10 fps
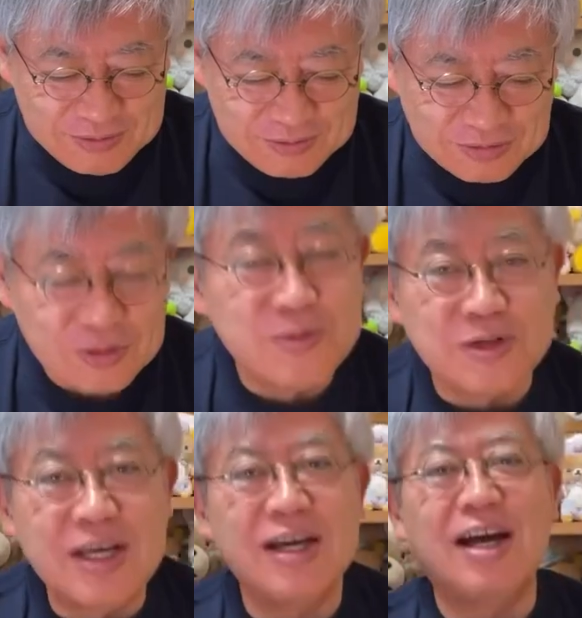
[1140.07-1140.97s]
今日も、今日
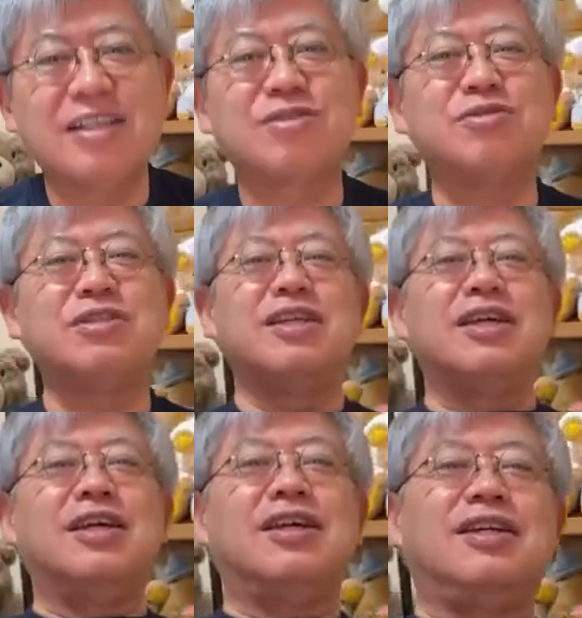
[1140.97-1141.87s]
もね、あちこち
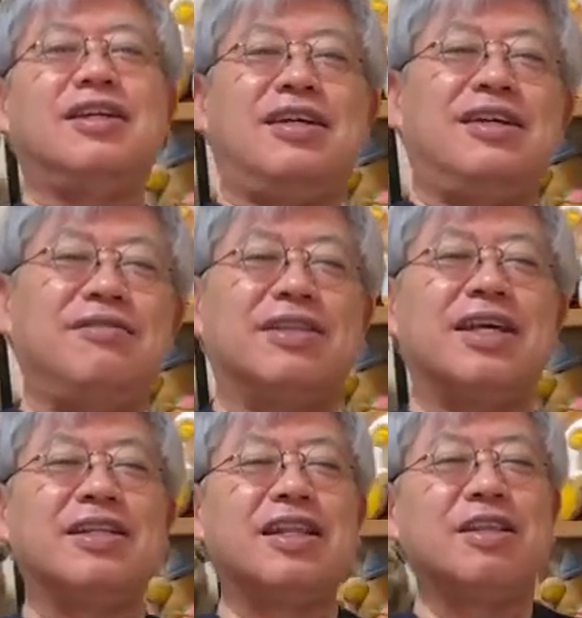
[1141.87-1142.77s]
で、えー、話
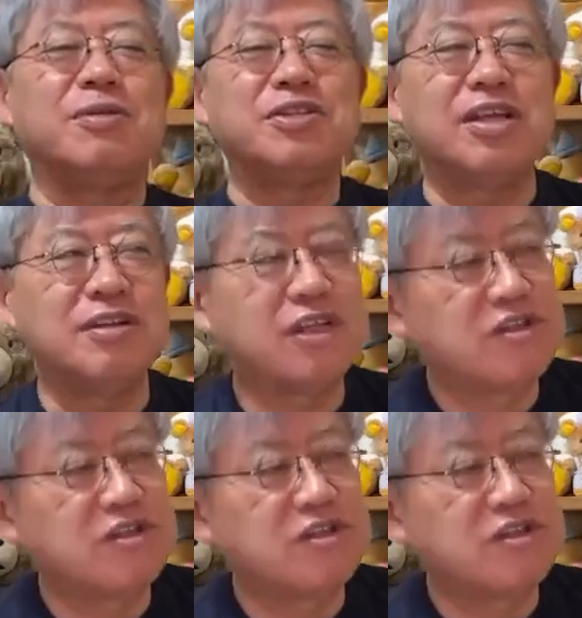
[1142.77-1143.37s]
題になってましたよね。